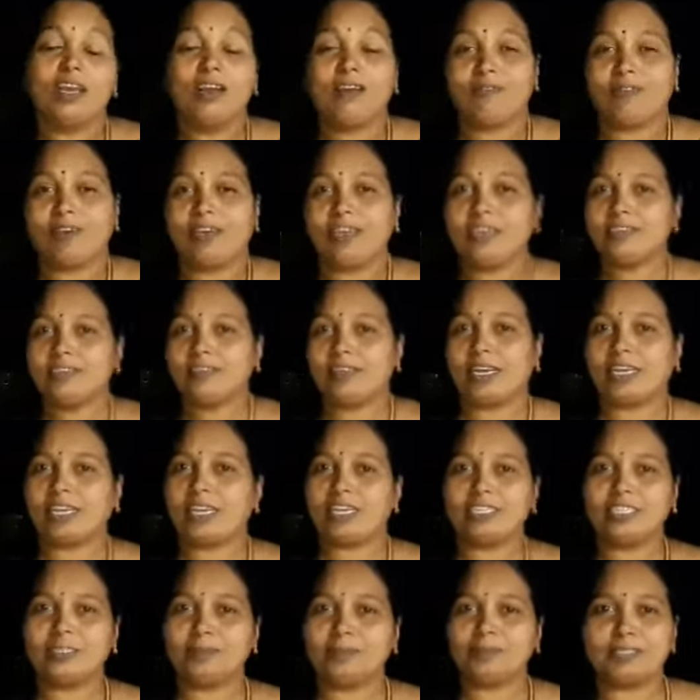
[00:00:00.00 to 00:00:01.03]
ఫ్రెండ్స్
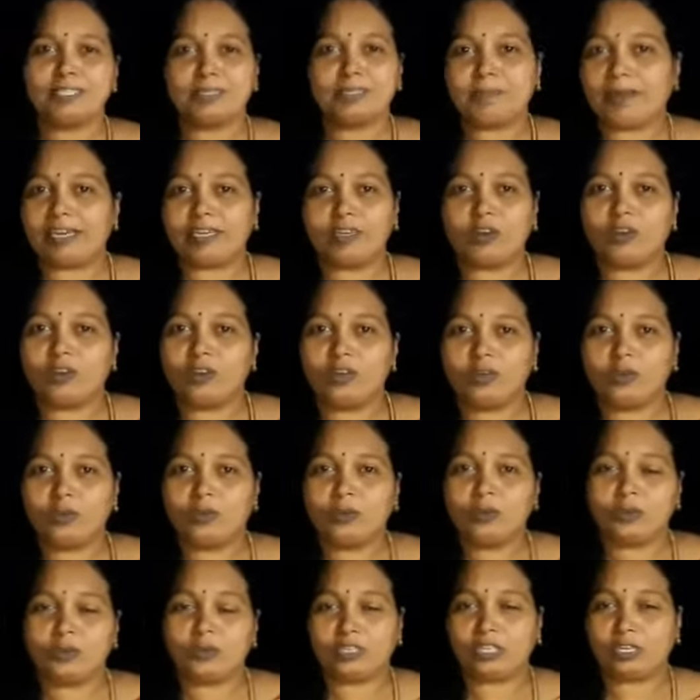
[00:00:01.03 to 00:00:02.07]
అట్లని చెప్పేసి పక్కన వాళ్ళను
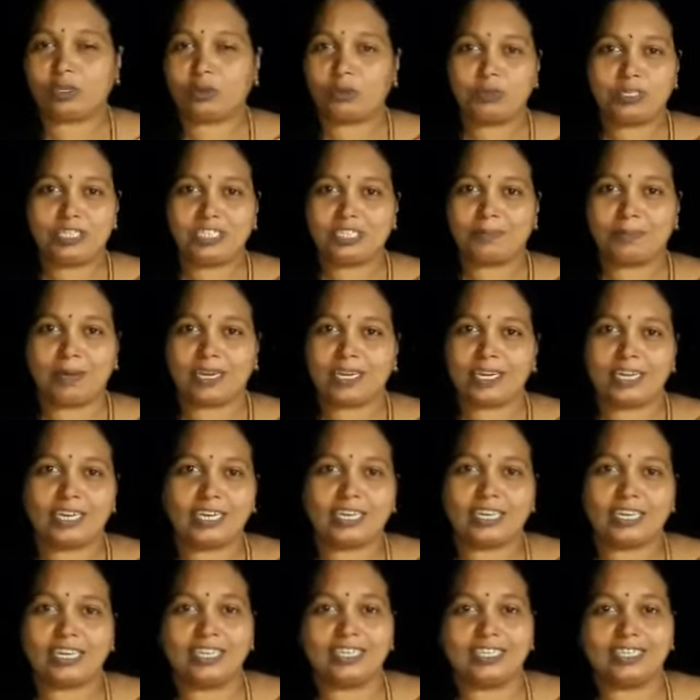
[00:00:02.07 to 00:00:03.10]
తక్కువ చేసి
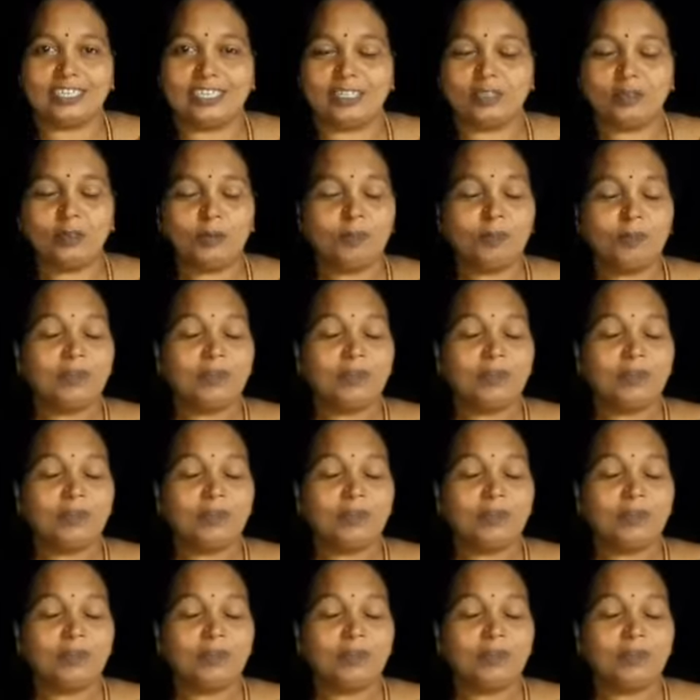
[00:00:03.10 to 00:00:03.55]
మాట్లాడట్లేదు నేను